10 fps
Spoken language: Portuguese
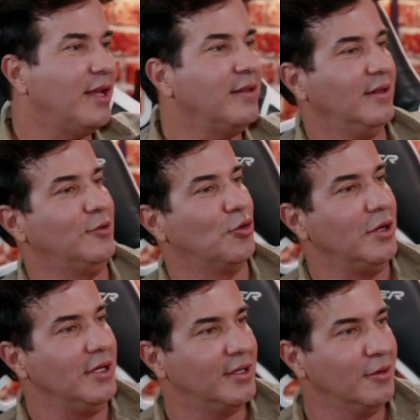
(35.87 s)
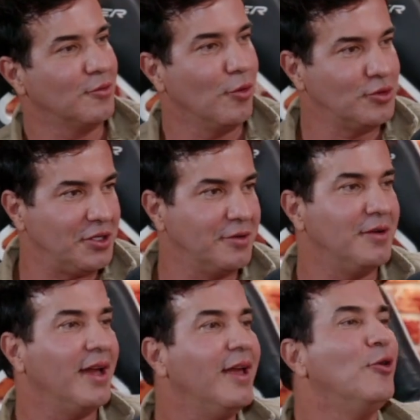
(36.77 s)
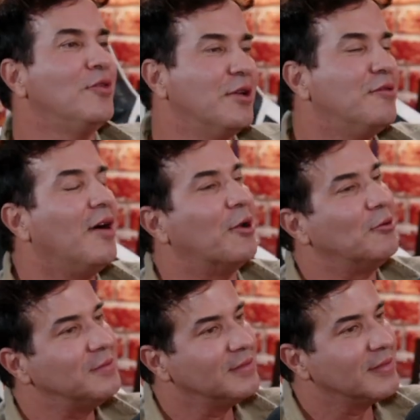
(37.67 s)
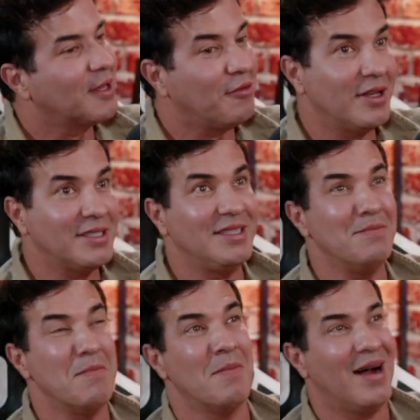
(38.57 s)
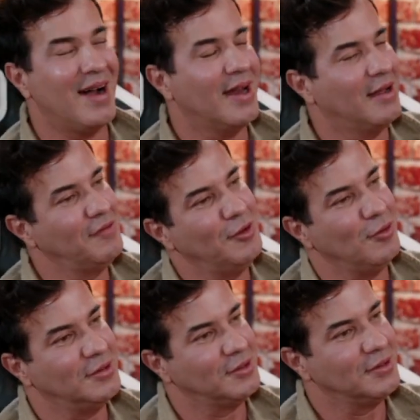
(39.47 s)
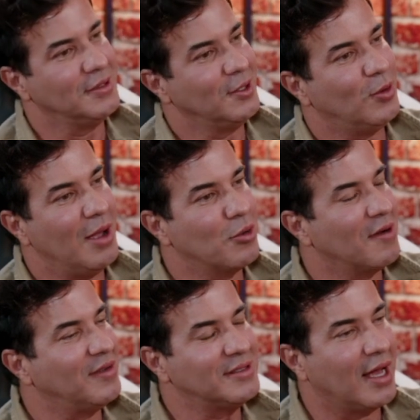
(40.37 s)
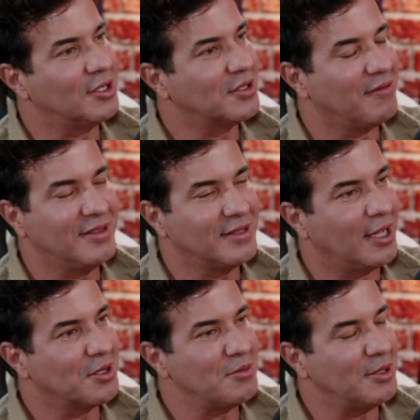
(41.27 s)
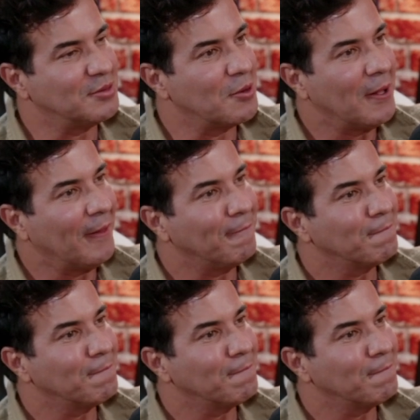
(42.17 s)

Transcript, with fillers: entrou Ítalo, Coutinho e Rodrigo Faro. Que foi assim maravilhoso. Sim. Uma época fantástica, fantástica mesmo. Você é de